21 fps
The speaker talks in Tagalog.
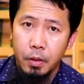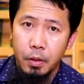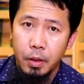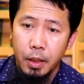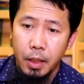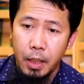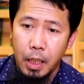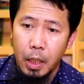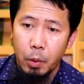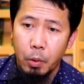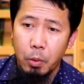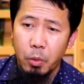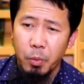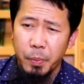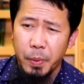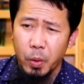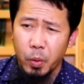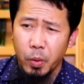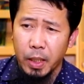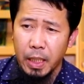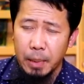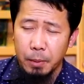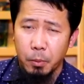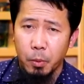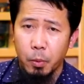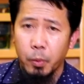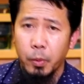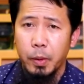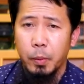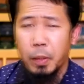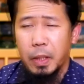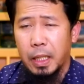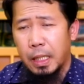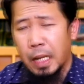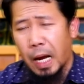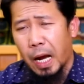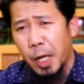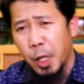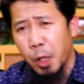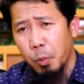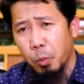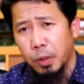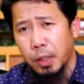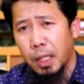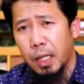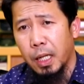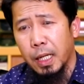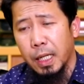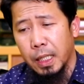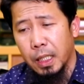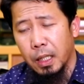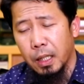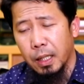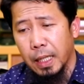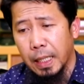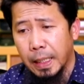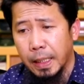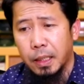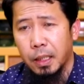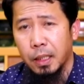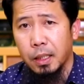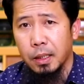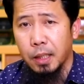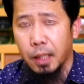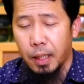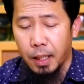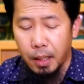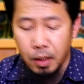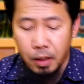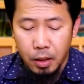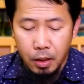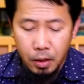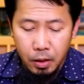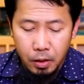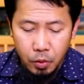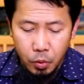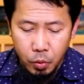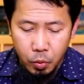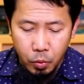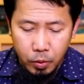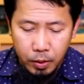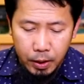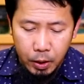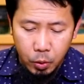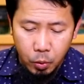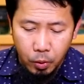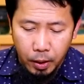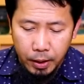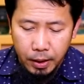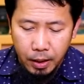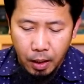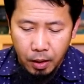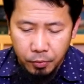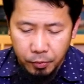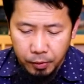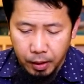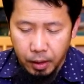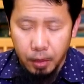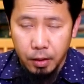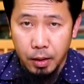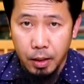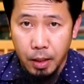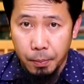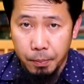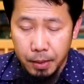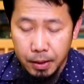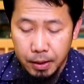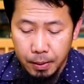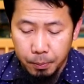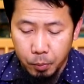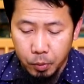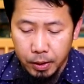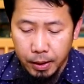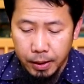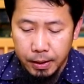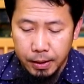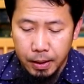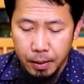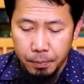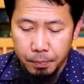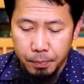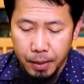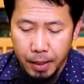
ginagawa mo pero kinamu, kin, ayaw mo talaga, kinagalit ka sa sala, so dito ay kafir, labas na po sa Islam.